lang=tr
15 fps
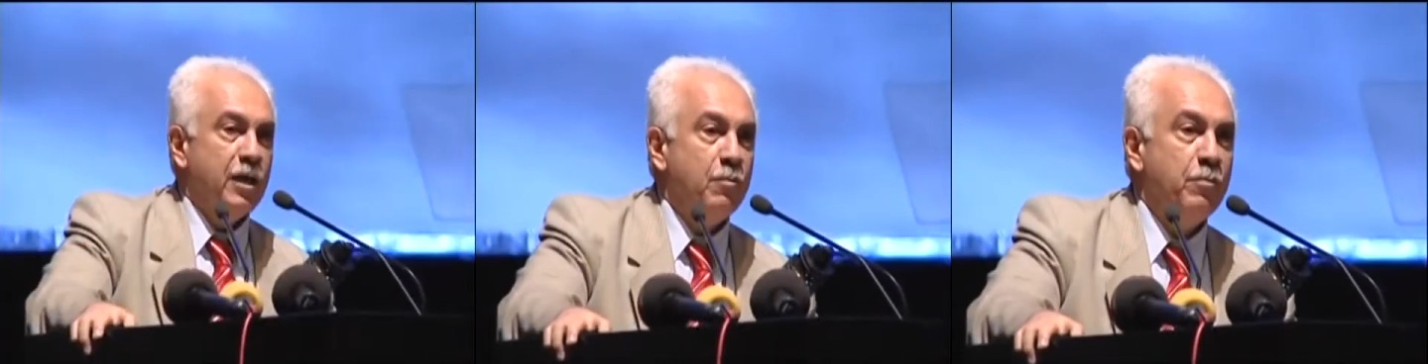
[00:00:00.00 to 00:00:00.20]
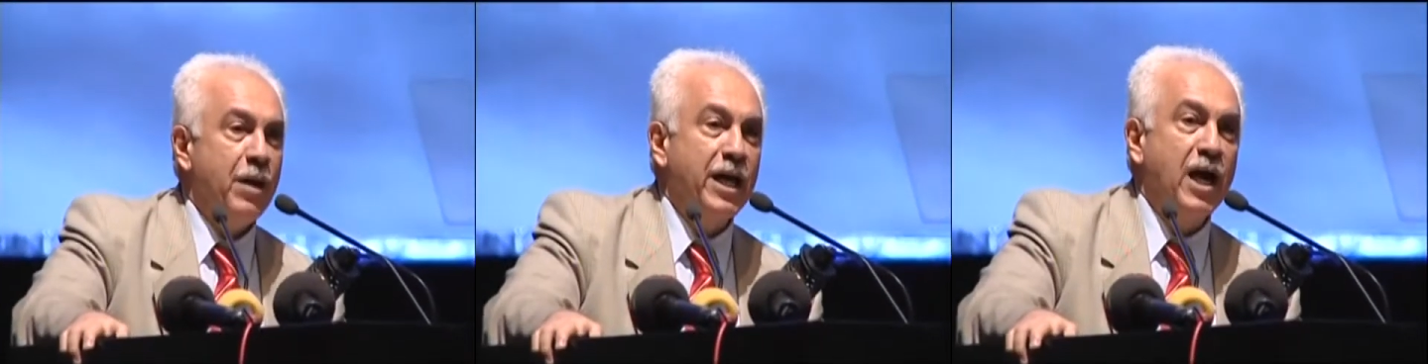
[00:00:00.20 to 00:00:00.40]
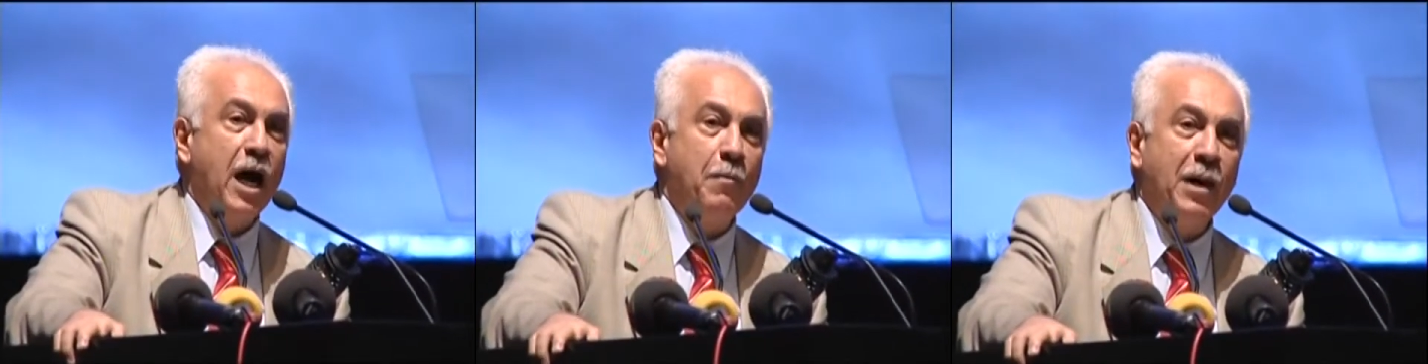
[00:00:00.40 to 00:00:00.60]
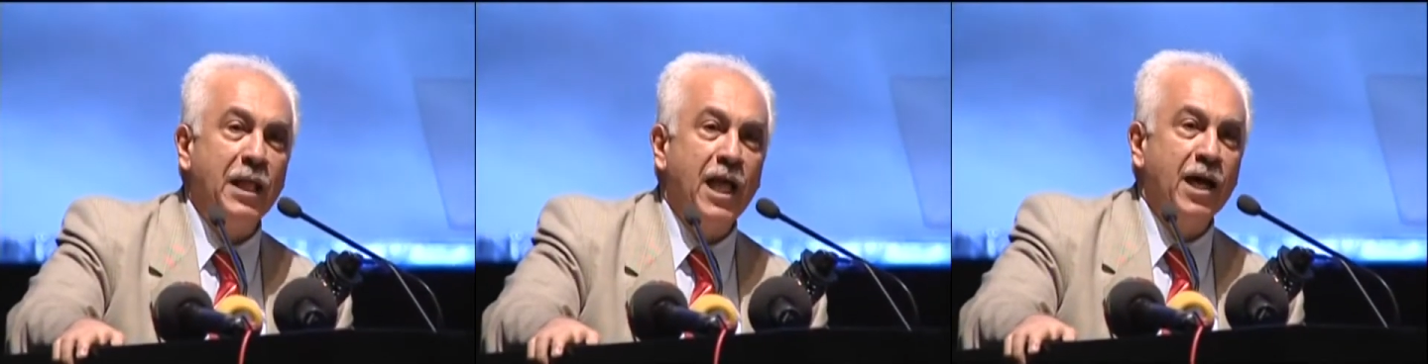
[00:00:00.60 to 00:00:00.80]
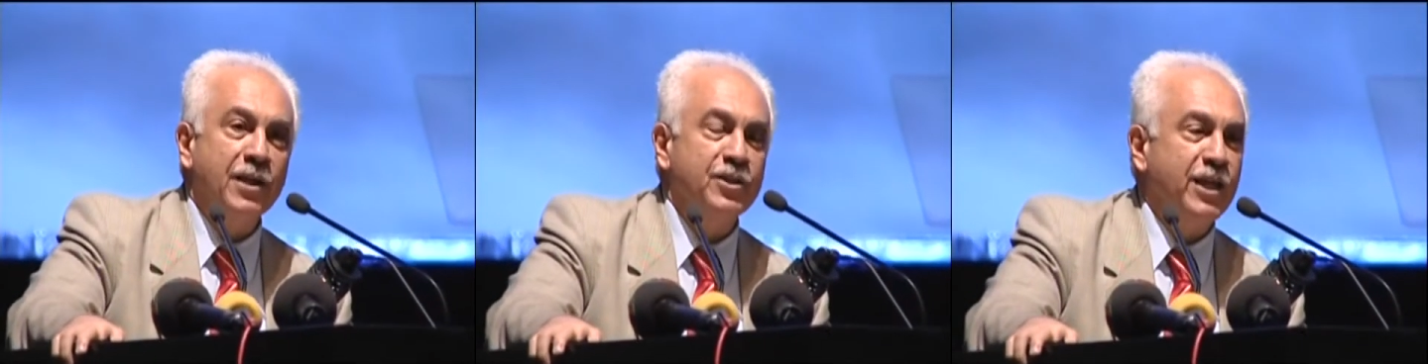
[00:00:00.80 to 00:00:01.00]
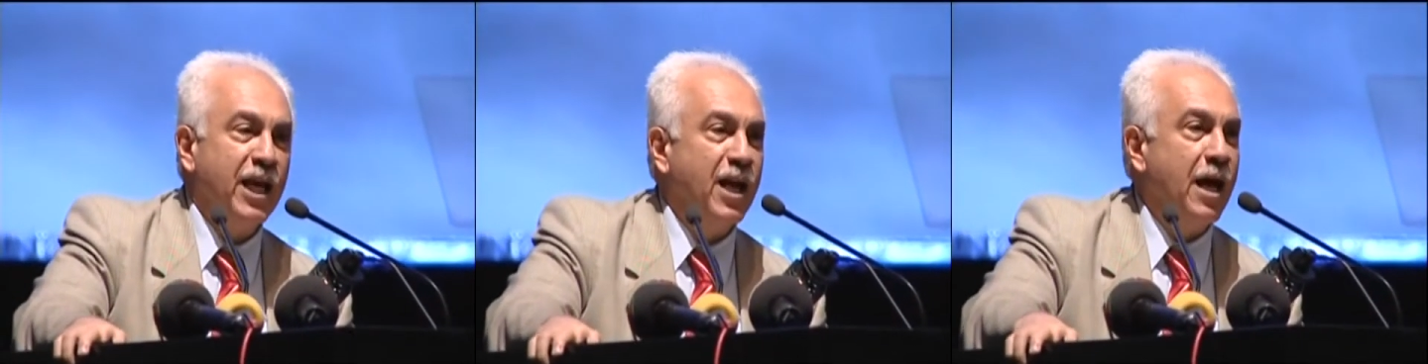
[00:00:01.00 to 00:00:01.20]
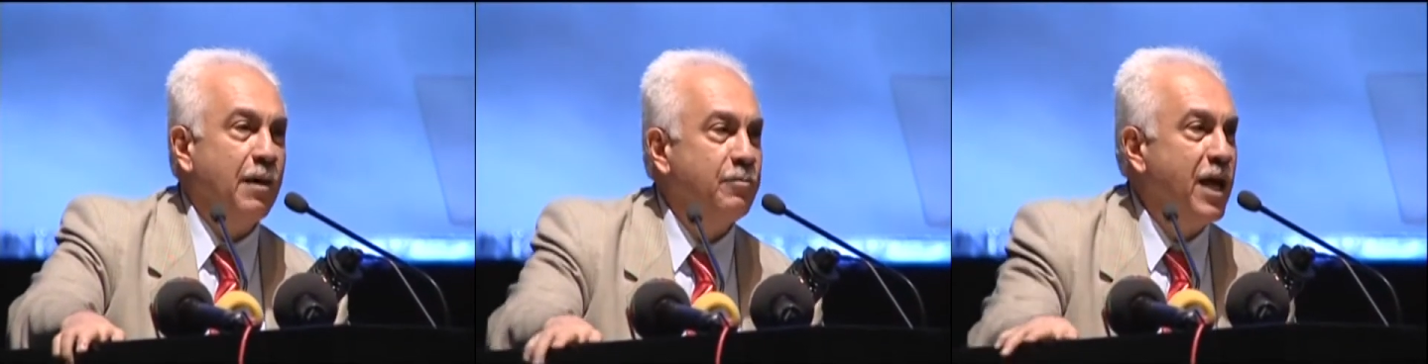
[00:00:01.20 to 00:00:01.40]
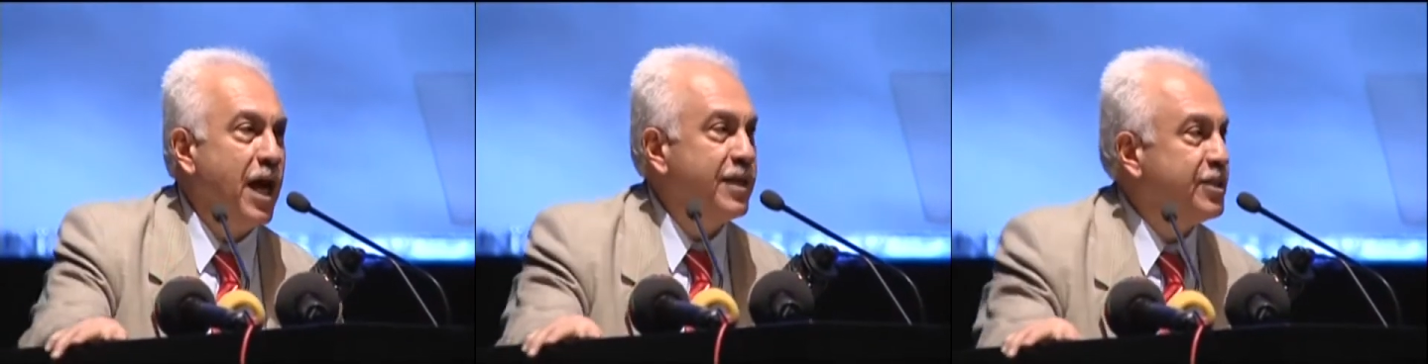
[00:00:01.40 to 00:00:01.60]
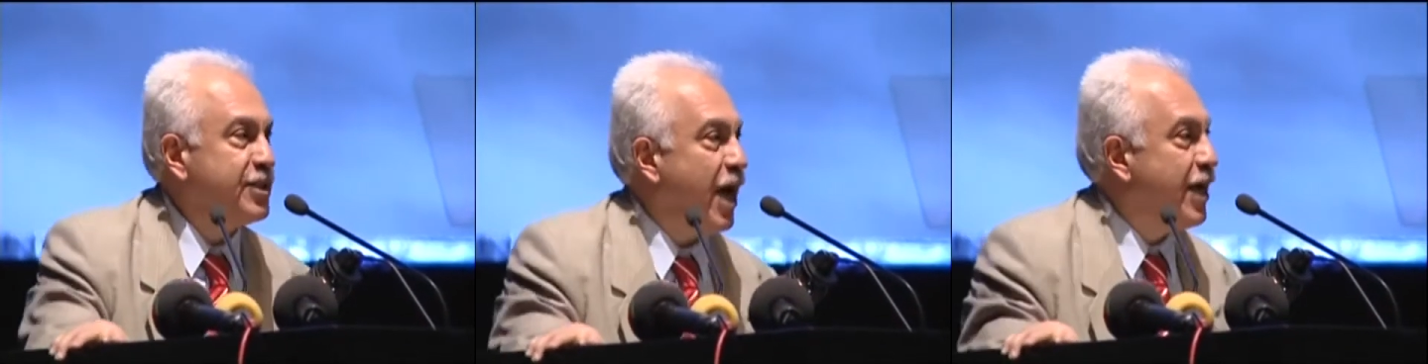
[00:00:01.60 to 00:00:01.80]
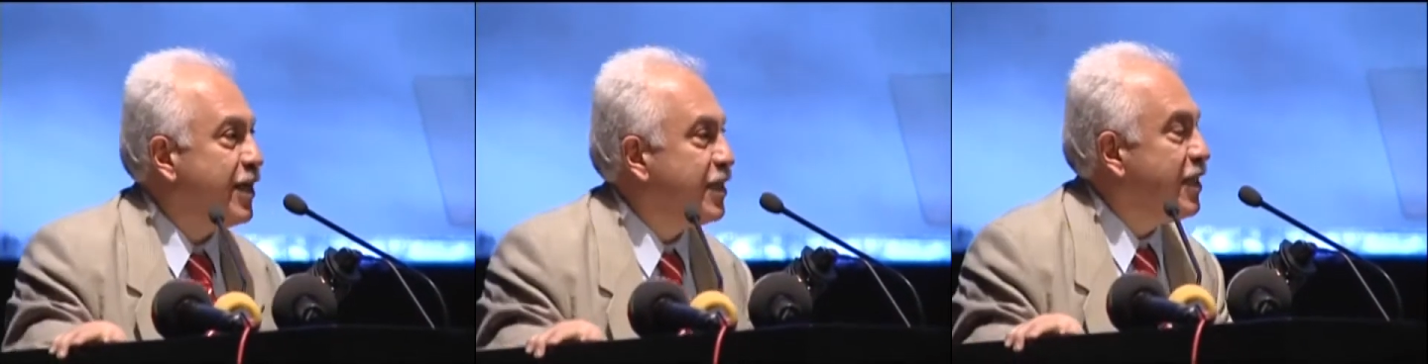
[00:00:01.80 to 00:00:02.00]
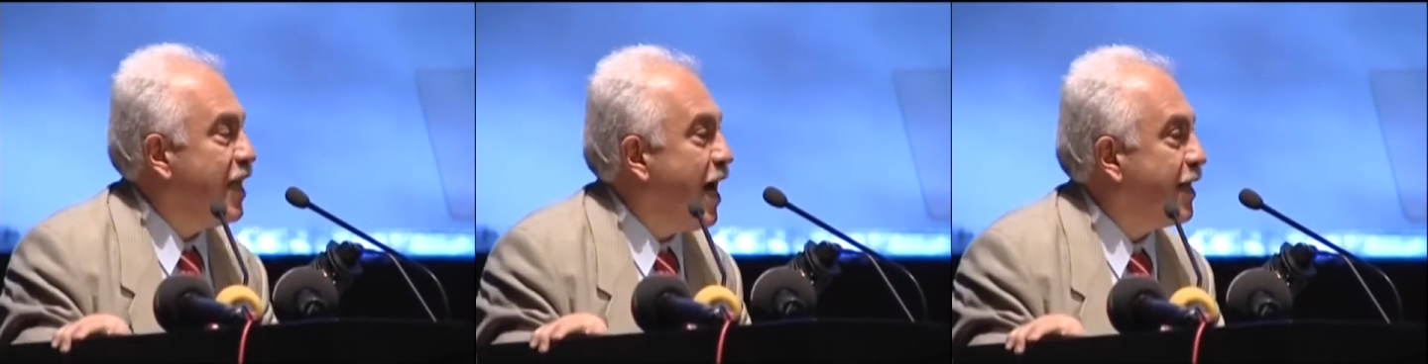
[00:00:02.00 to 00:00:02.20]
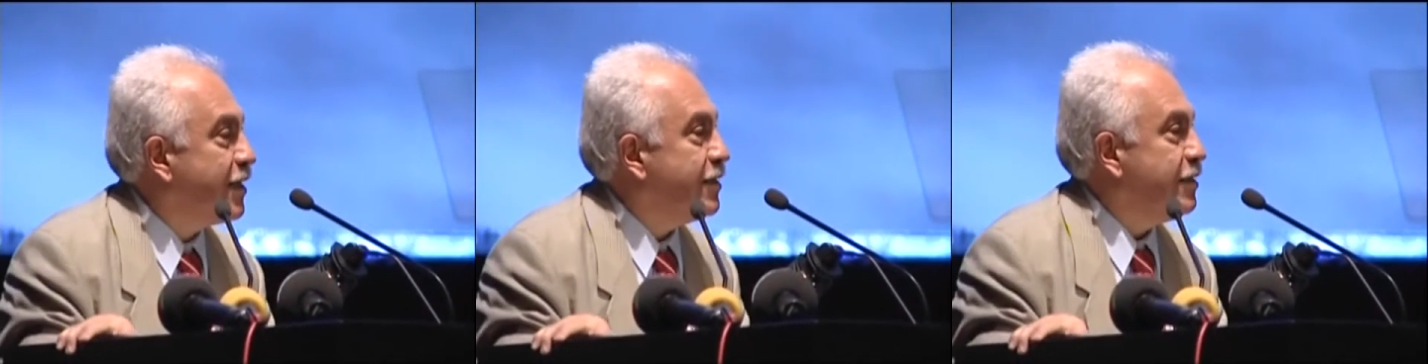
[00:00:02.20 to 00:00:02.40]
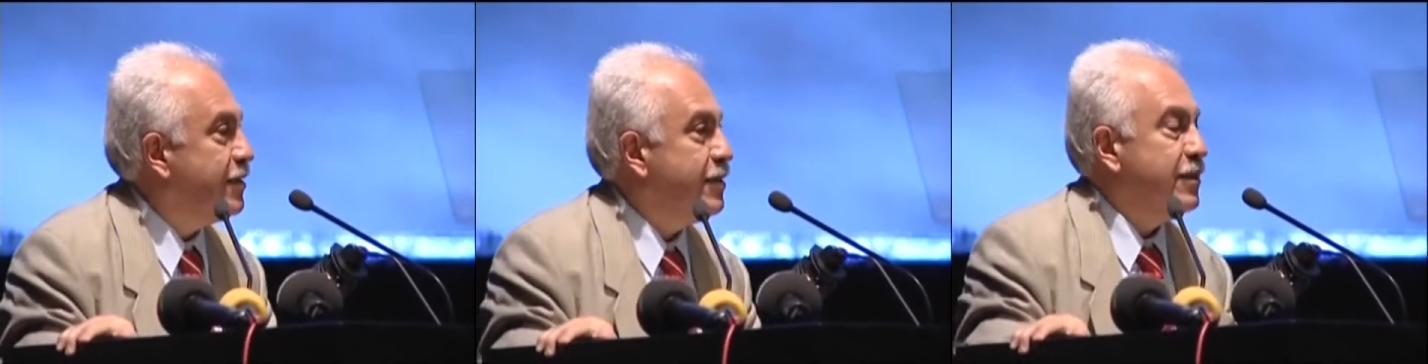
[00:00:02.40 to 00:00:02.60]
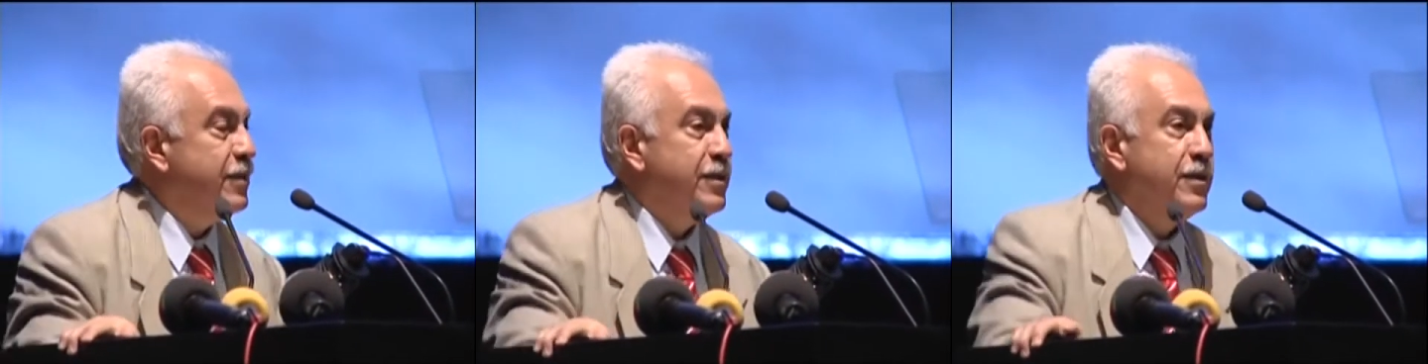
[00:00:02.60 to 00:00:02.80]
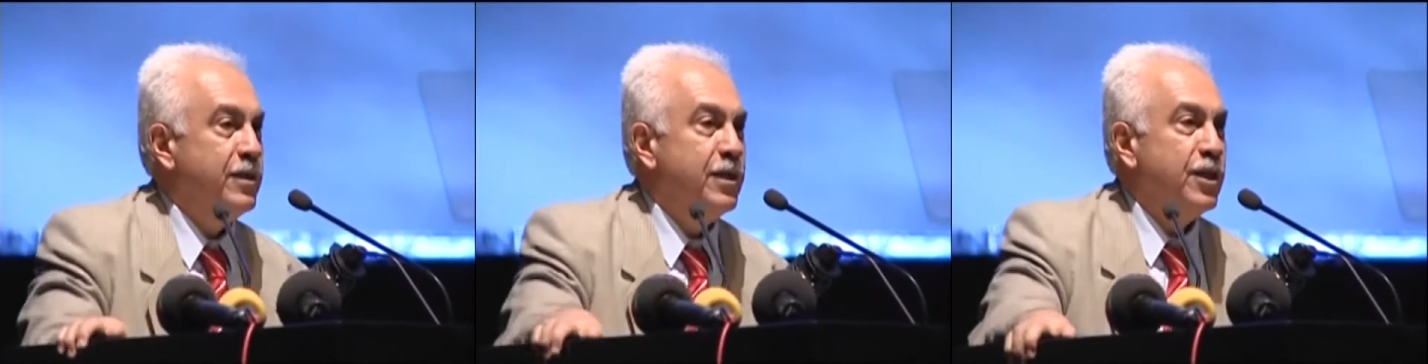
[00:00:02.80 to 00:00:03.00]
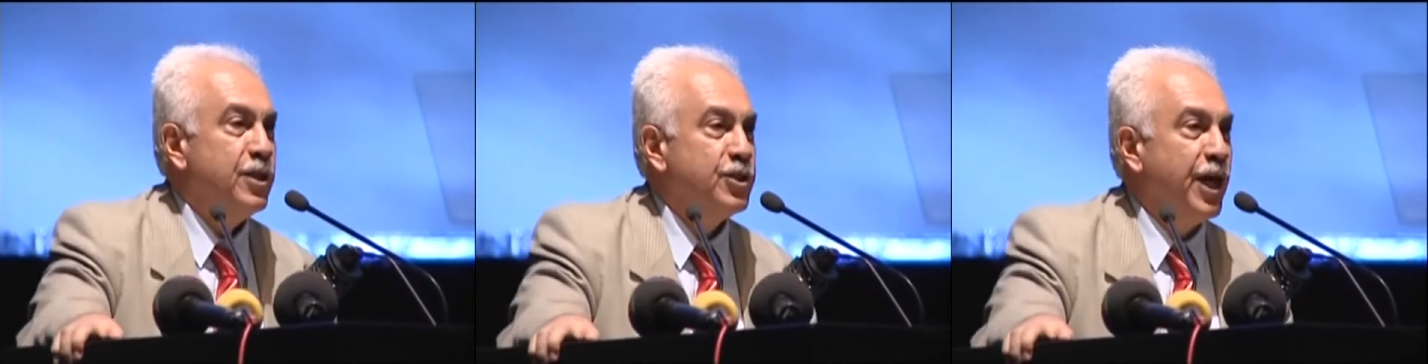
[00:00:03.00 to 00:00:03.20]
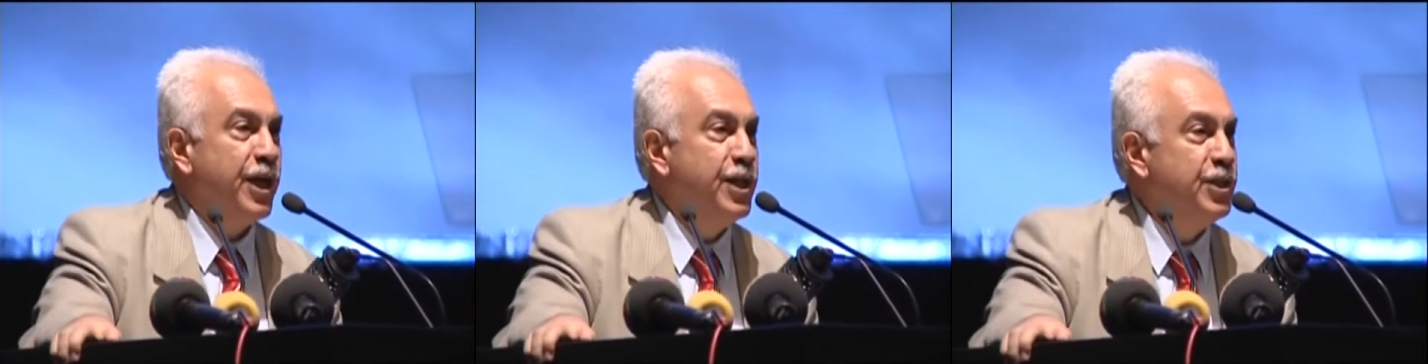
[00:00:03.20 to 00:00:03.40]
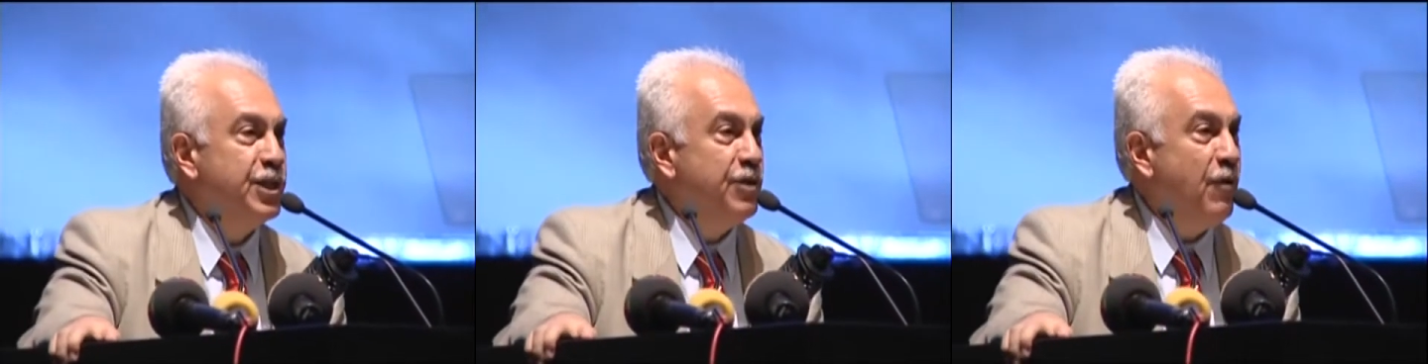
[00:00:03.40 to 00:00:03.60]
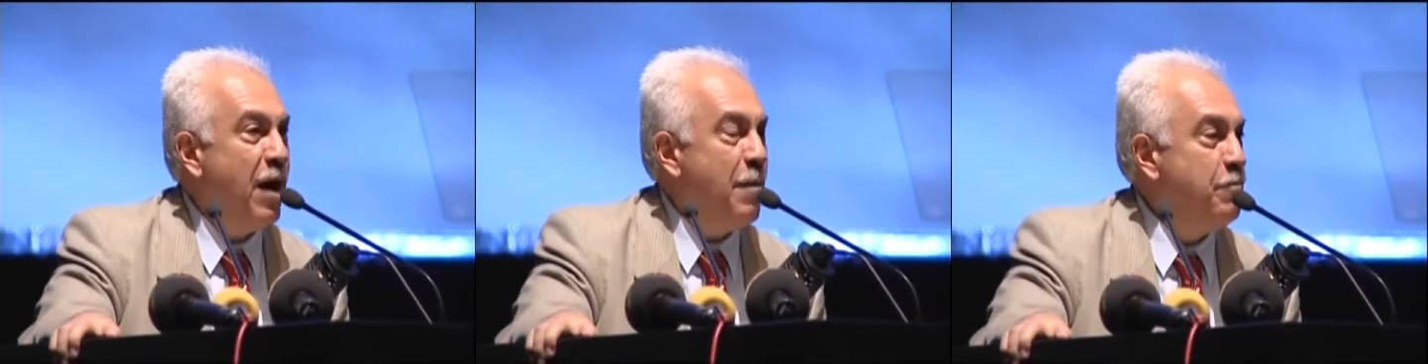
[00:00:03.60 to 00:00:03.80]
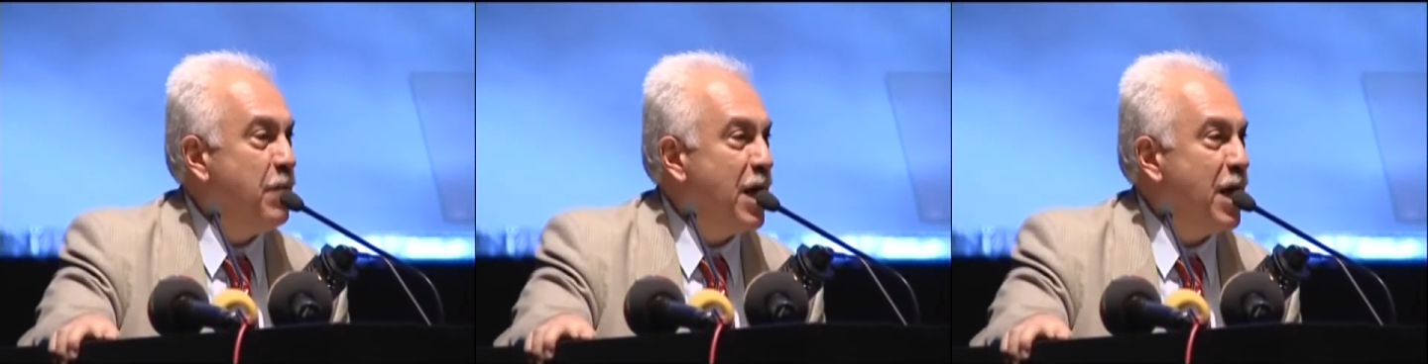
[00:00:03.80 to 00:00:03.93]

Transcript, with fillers: avukatların Perinçey'in duruşmaya getirilmesi talebini de reddetti.